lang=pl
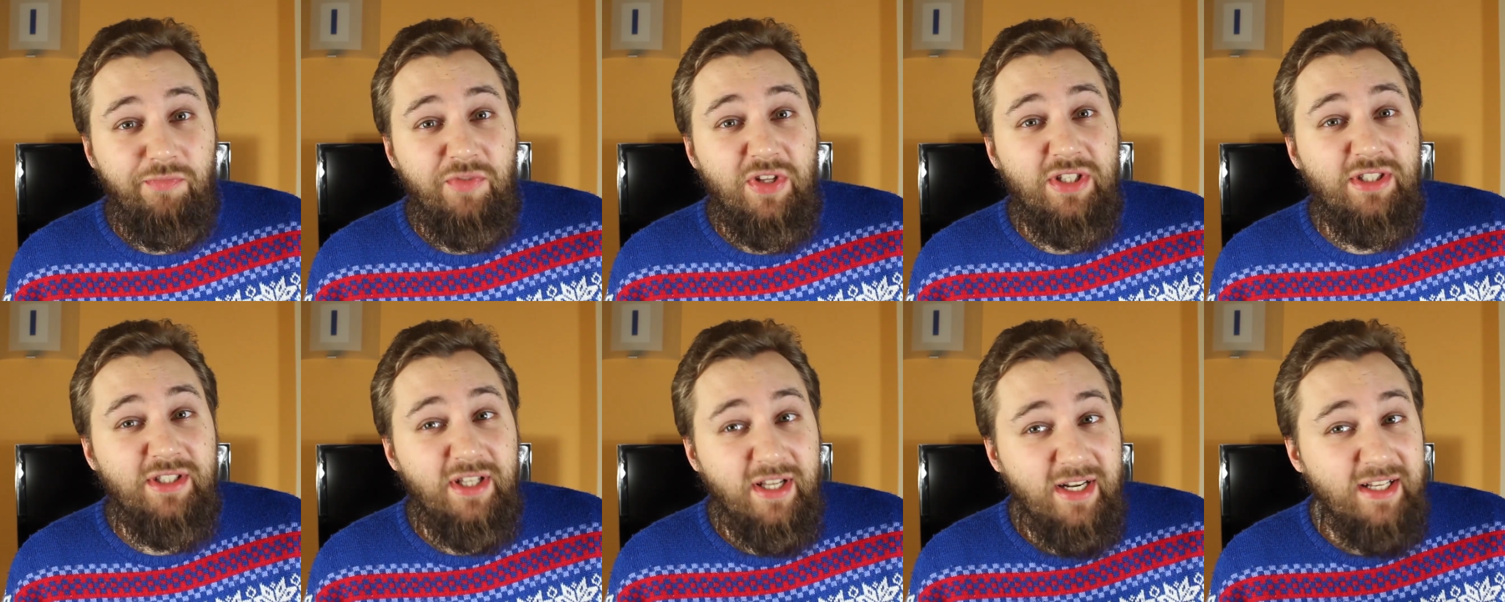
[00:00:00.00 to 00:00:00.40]

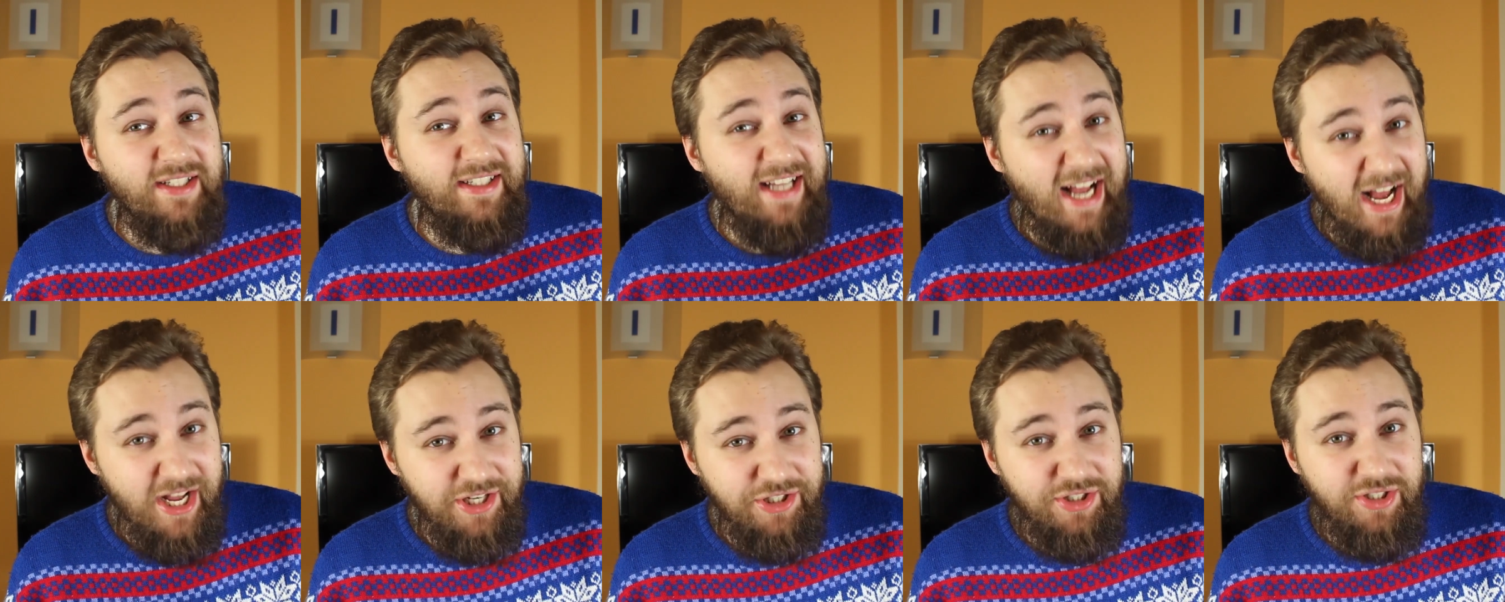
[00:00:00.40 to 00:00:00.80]
Więc teraz
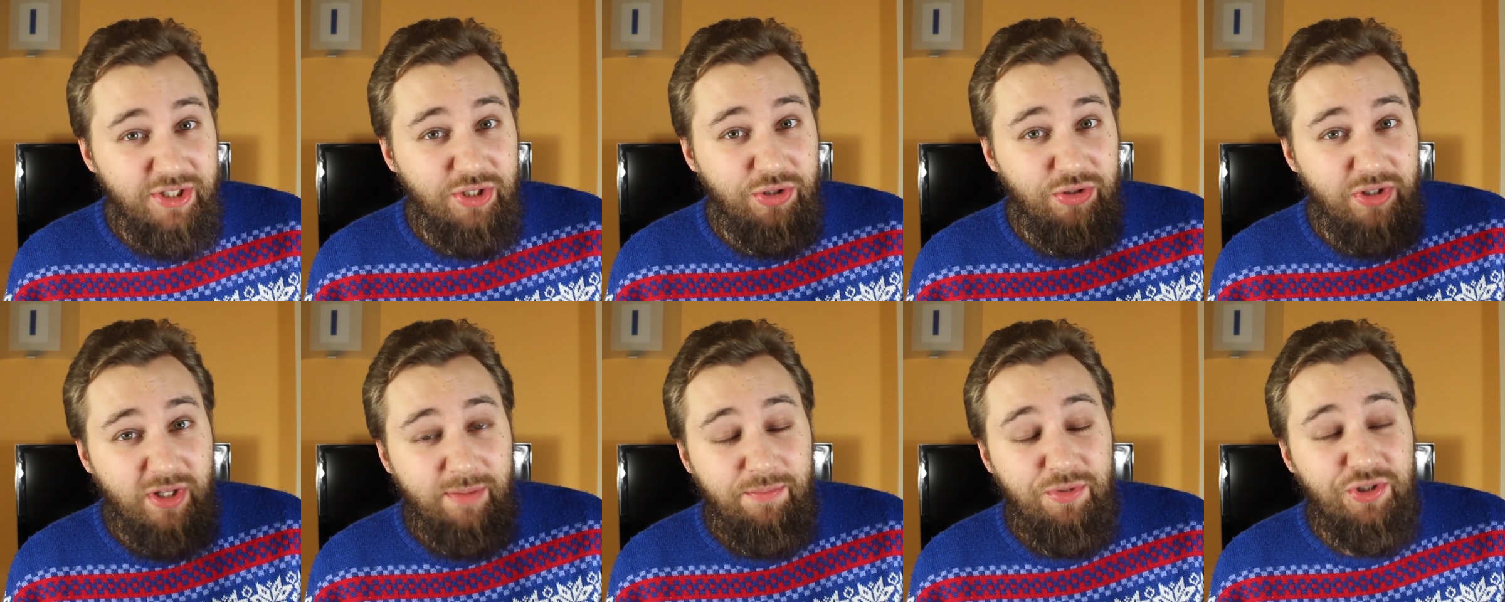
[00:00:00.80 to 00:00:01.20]
każdy,
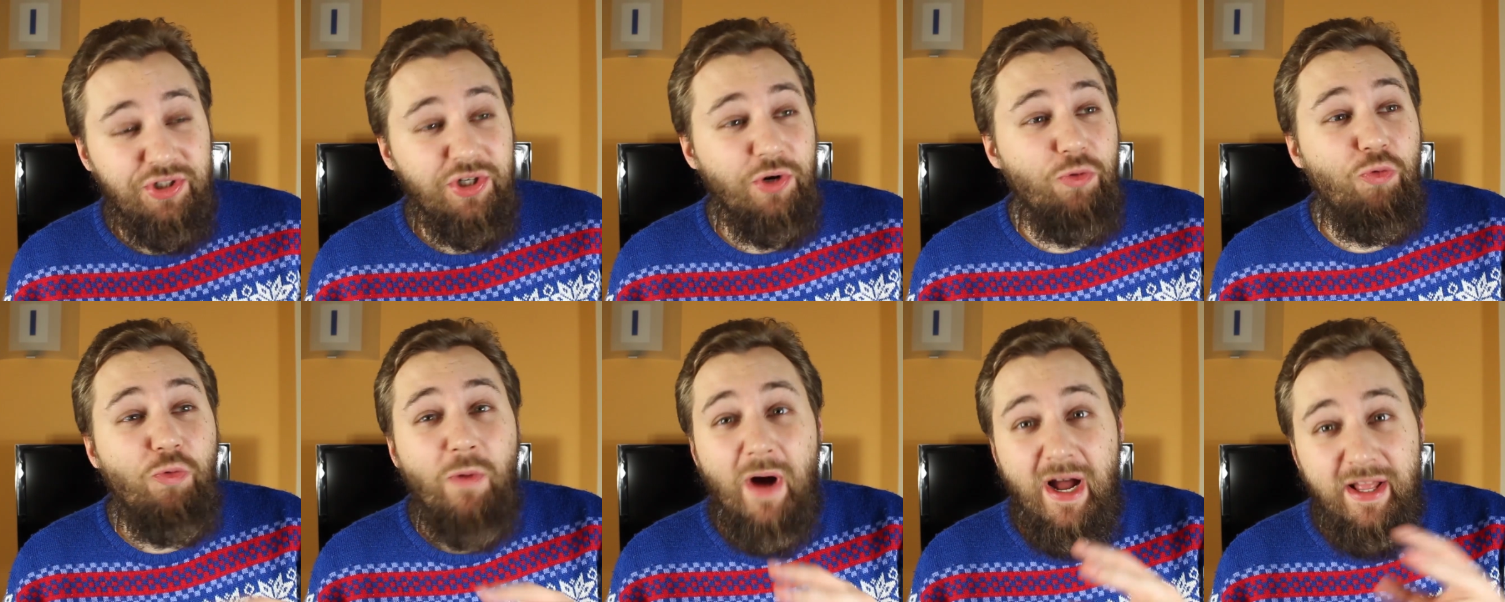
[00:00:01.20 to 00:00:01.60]
kto
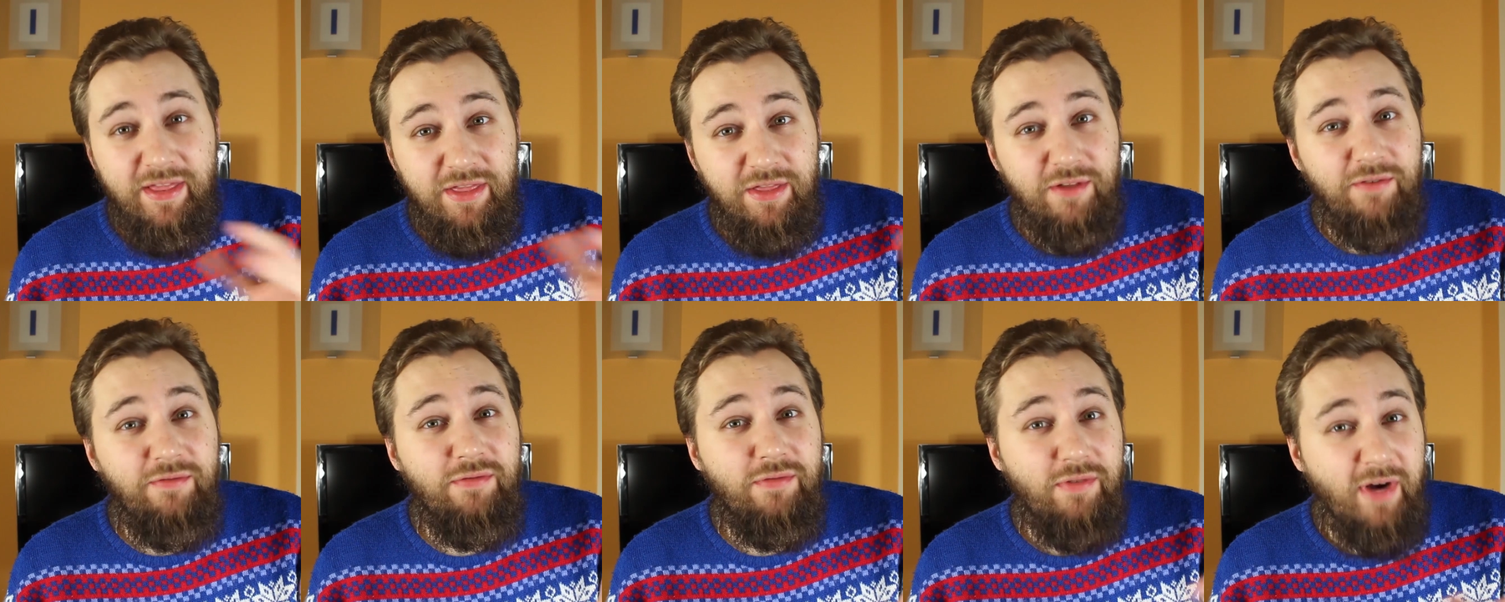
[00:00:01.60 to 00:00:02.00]
napisze
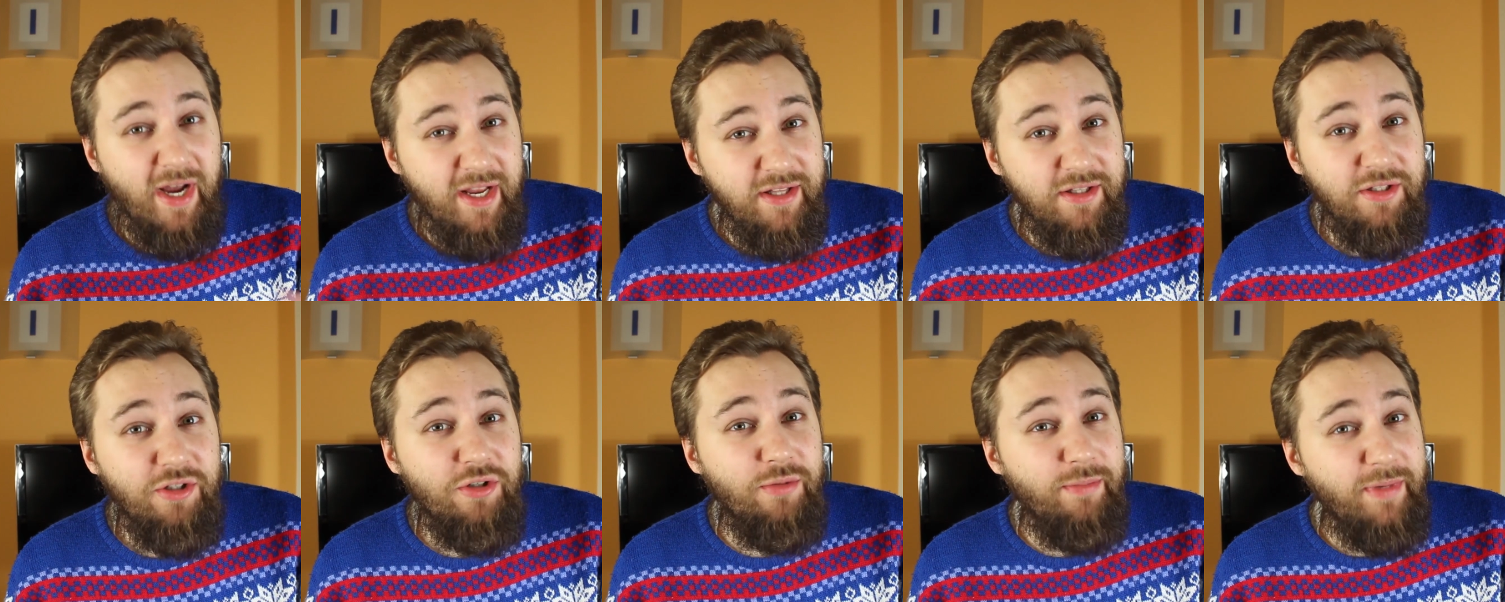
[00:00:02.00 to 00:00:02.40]
ładny,
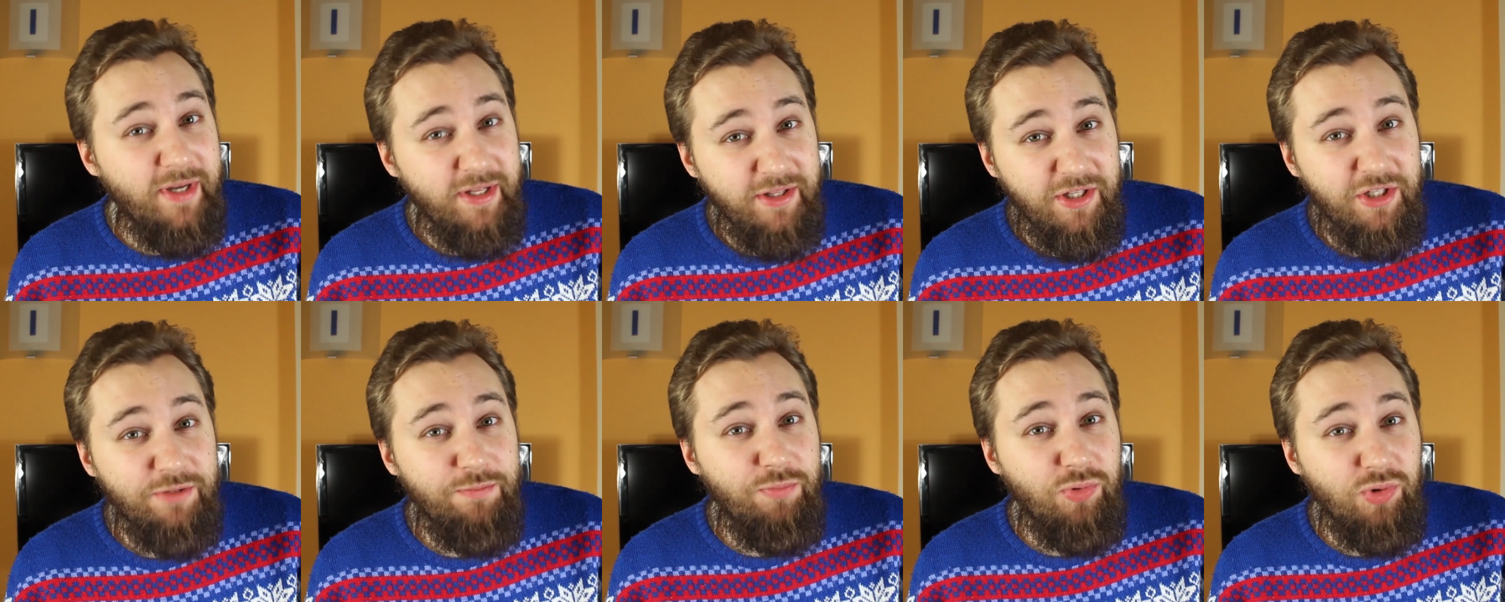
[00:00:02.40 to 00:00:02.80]
fajny
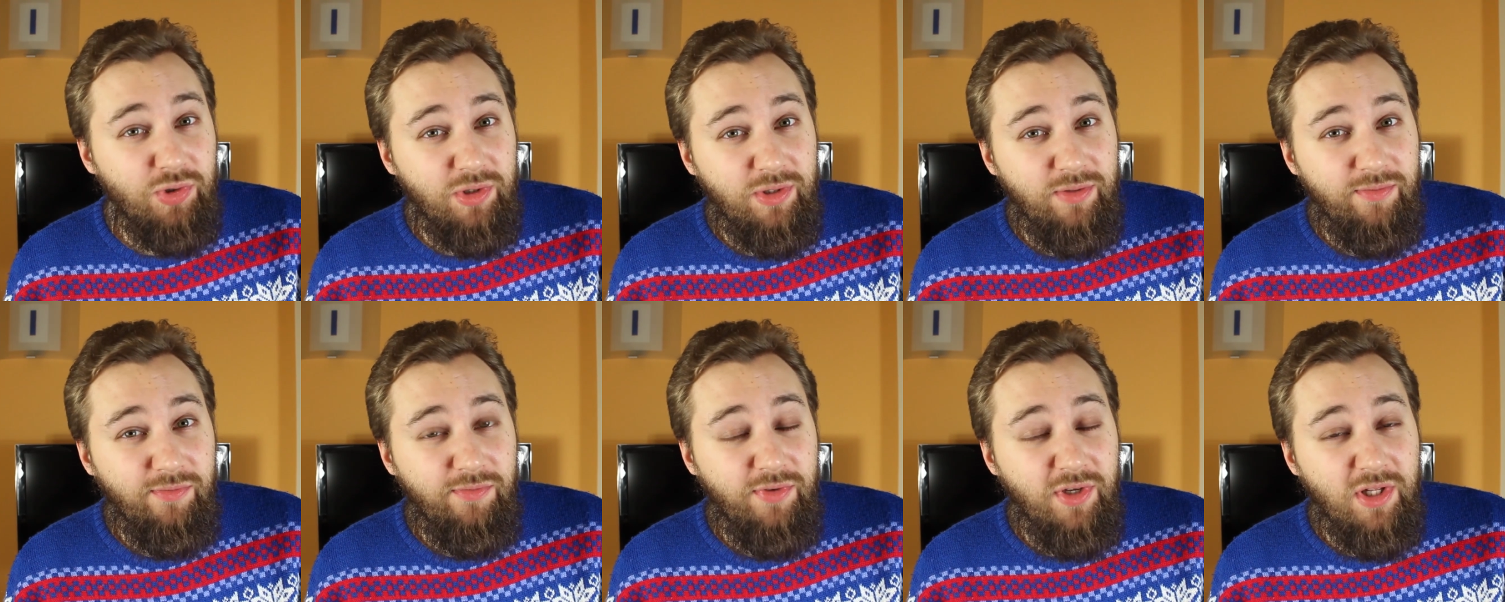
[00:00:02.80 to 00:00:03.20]
komentarz pod
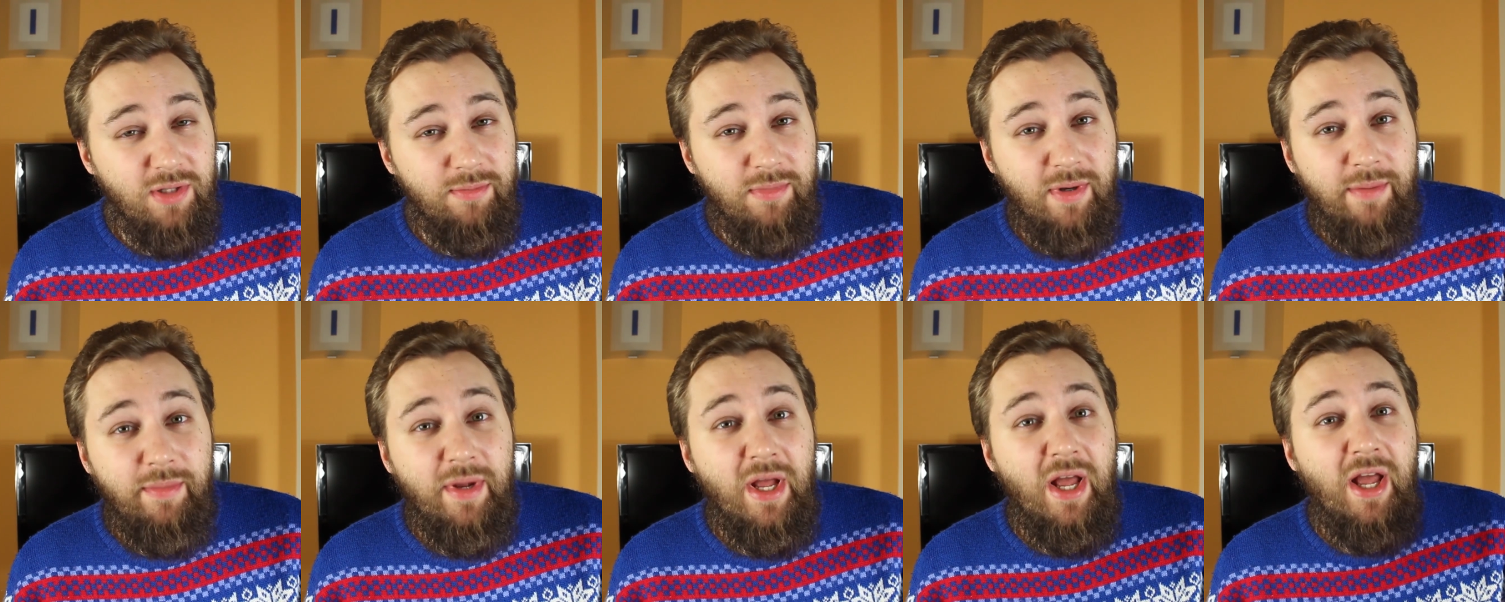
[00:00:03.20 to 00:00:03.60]
tym
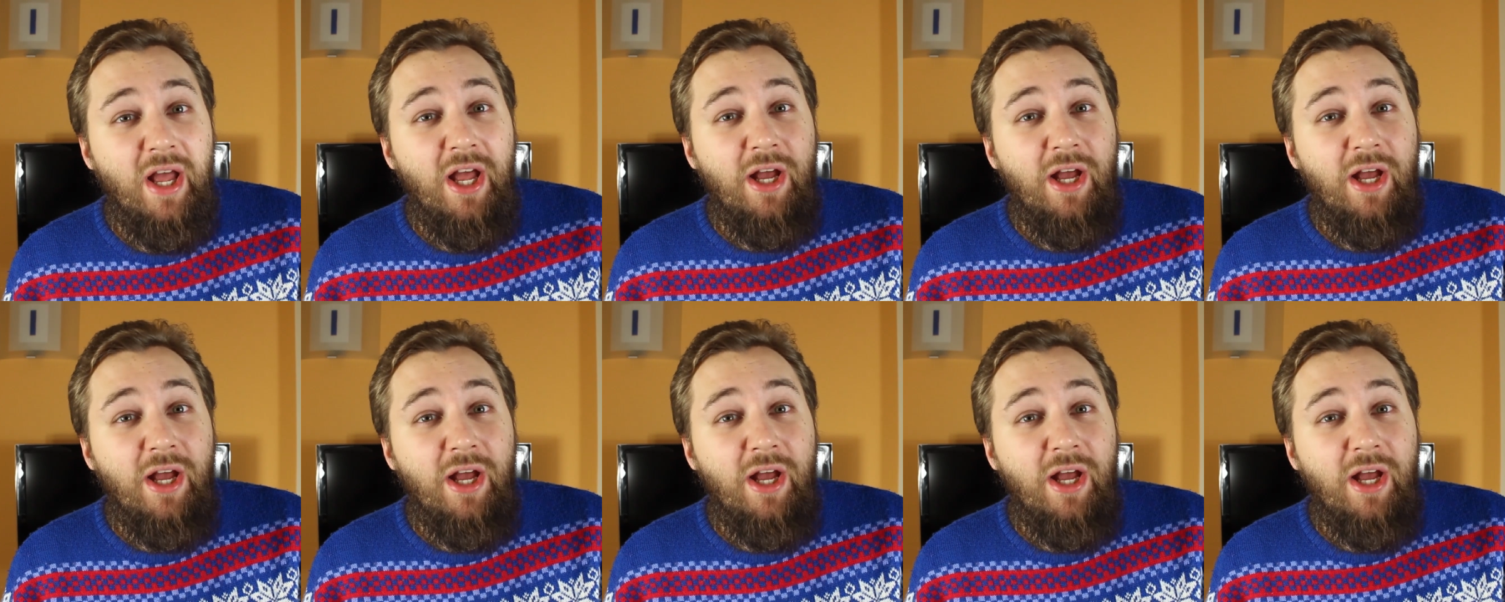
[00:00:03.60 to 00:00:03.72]
filmem,